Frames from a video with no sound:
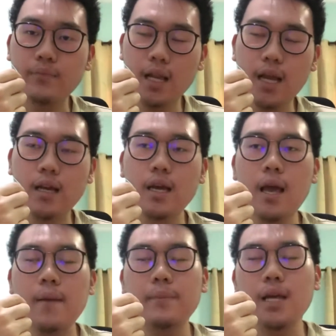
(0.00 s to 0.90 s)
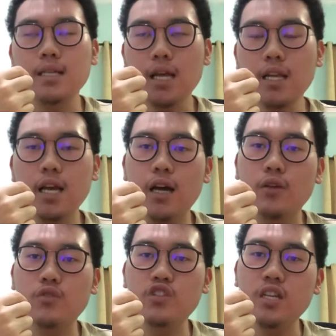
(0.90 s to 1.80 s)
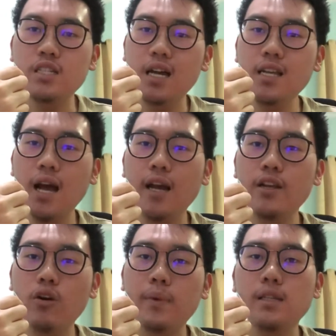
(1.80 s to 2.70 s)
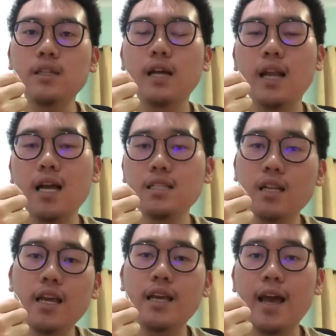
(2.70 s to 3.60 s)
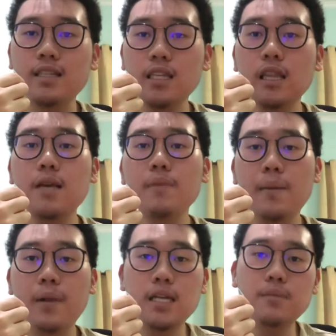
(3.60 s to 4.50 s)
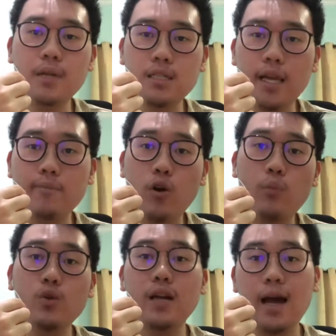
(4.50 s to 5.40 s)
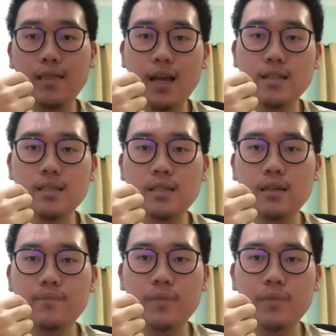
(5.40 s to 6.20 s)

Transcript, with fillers: Nah, biasanya rosacea ini akan diobati dengan azelaic acid 15% maupun ke atas.